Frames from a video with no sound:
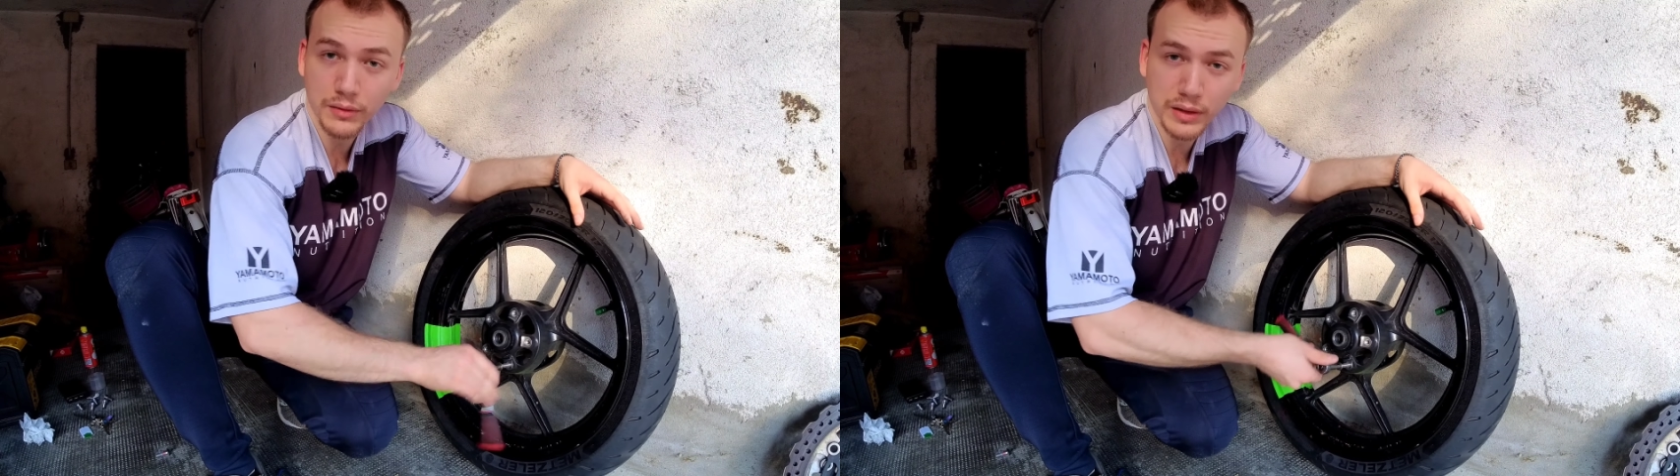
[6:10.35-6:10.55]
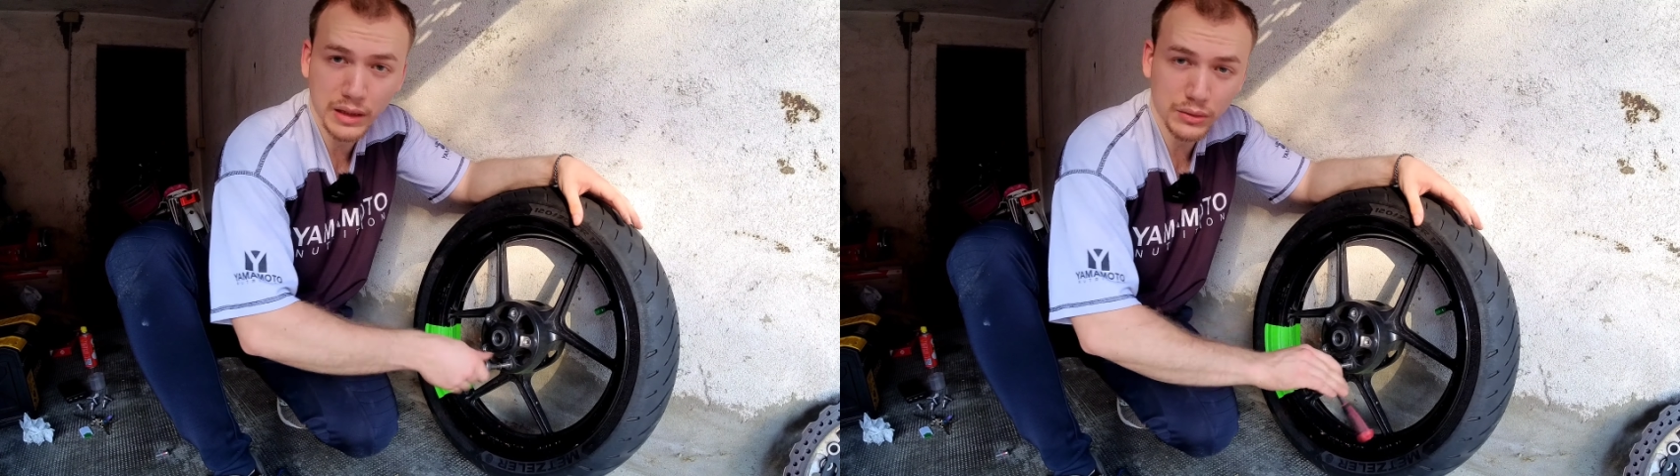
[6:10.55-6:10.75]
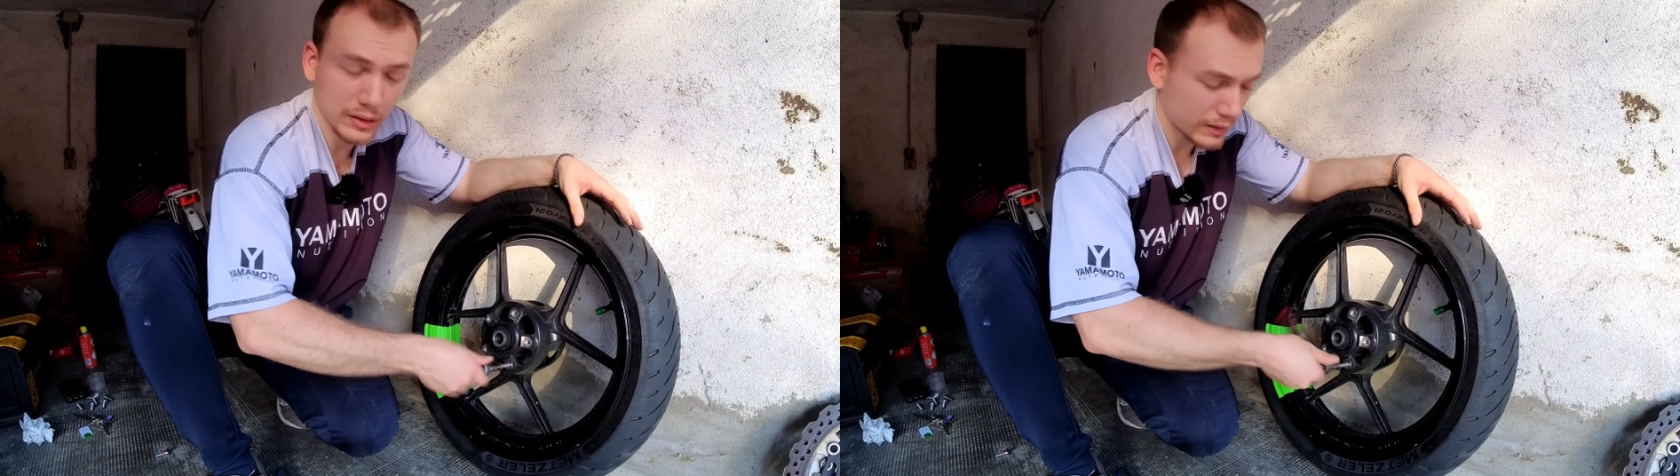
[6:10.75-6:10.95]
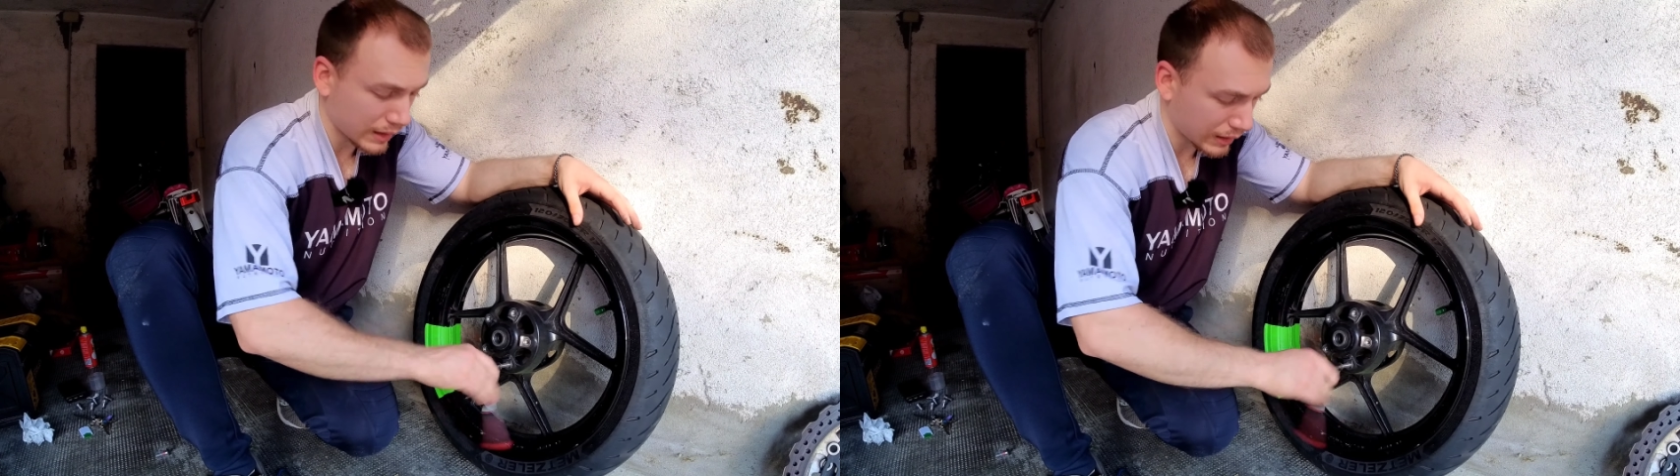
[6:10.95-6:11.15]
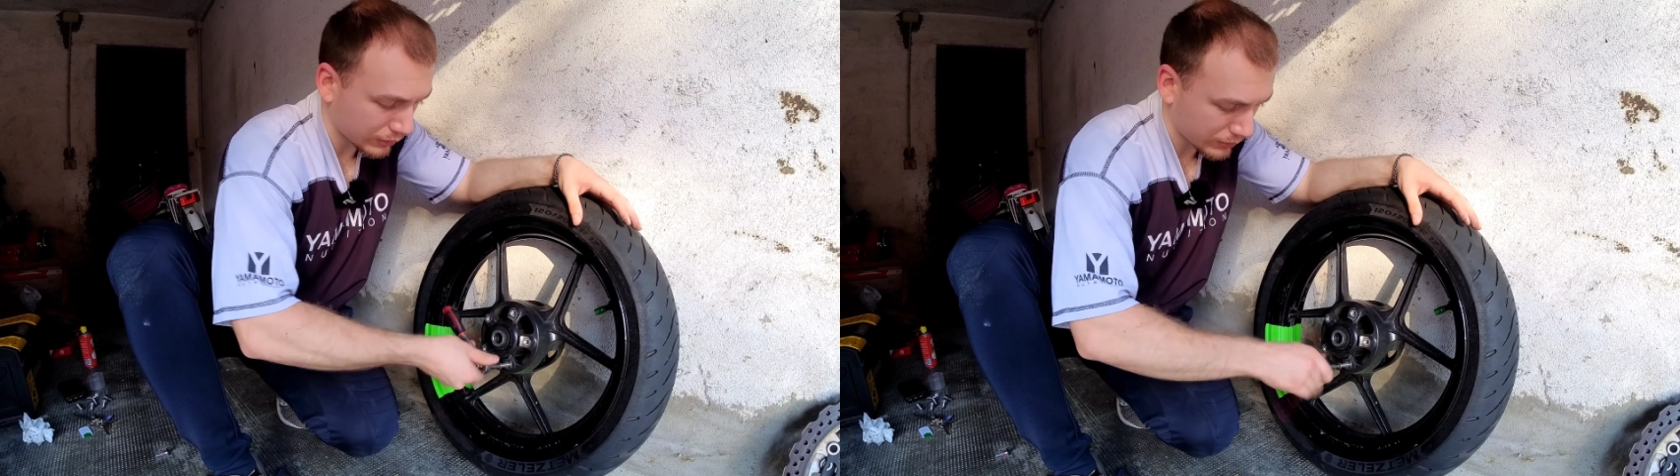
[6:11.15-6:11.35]
il filetto
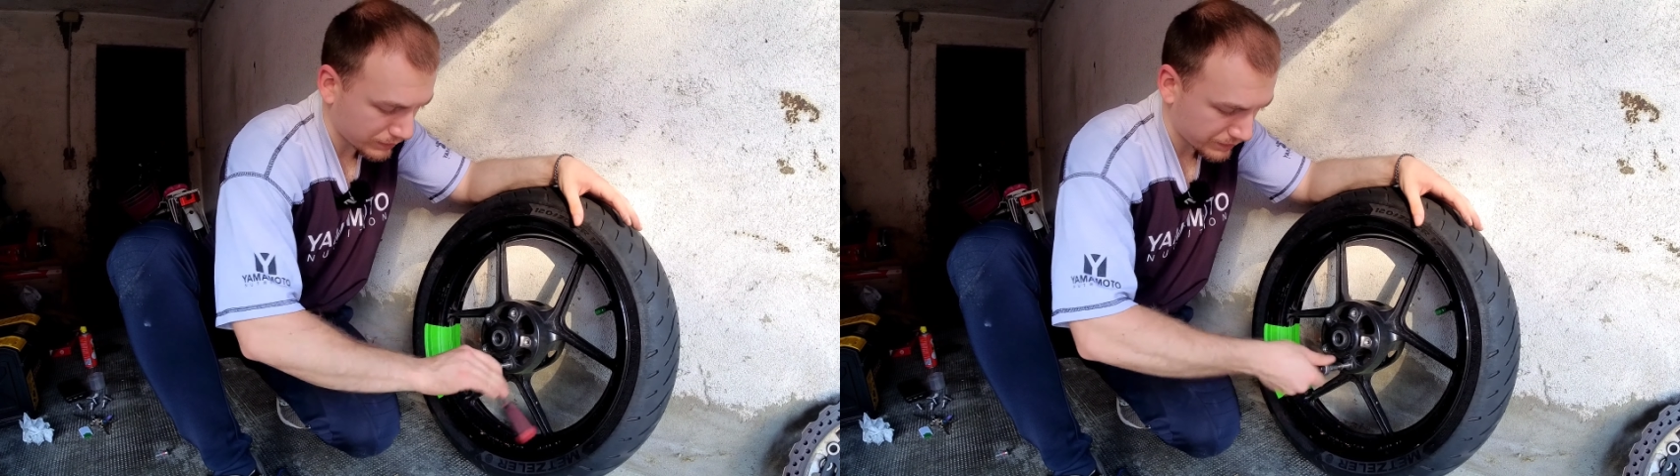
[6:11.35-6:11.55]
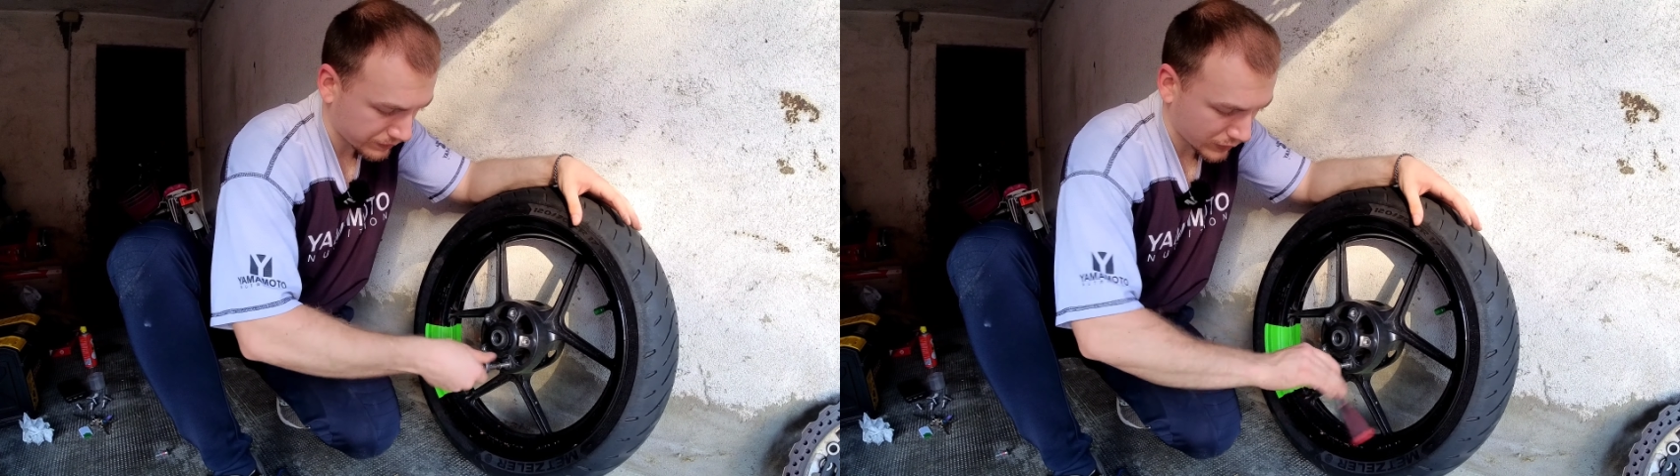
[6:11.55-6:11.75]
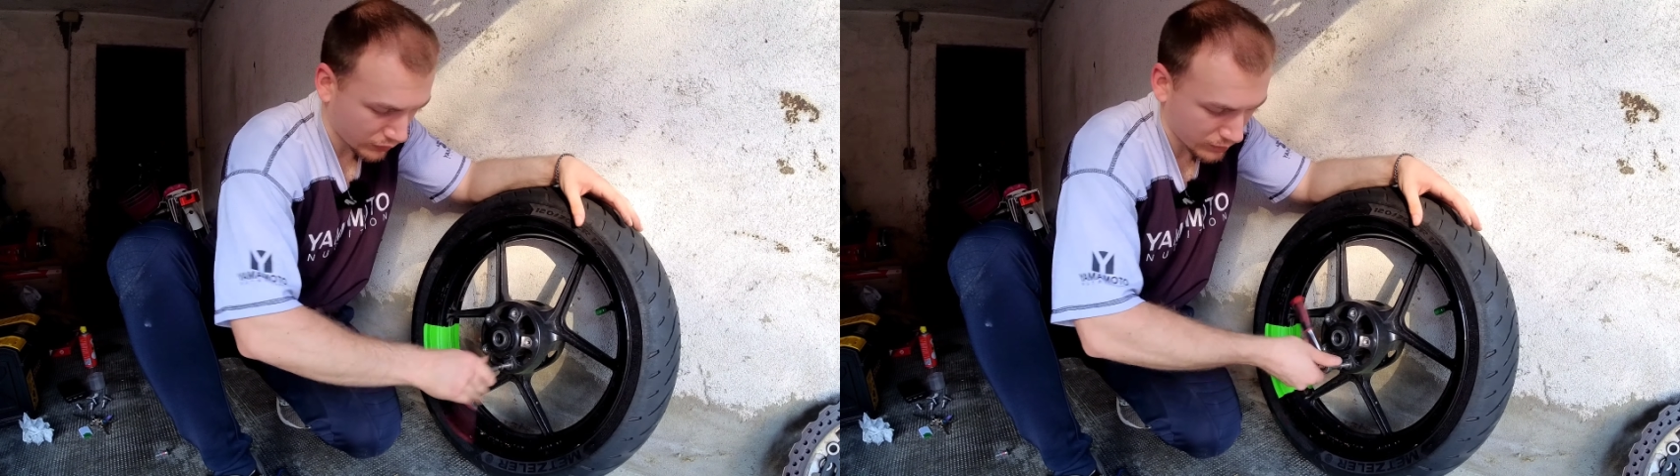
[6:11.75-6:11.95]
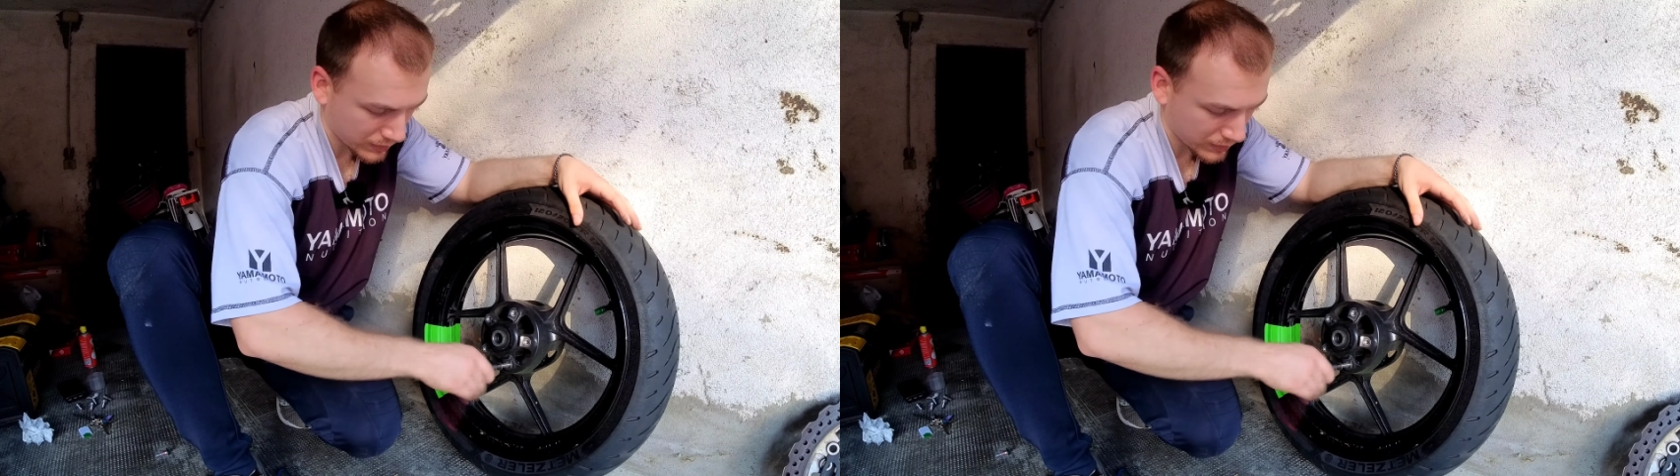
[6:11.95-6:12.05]
interno che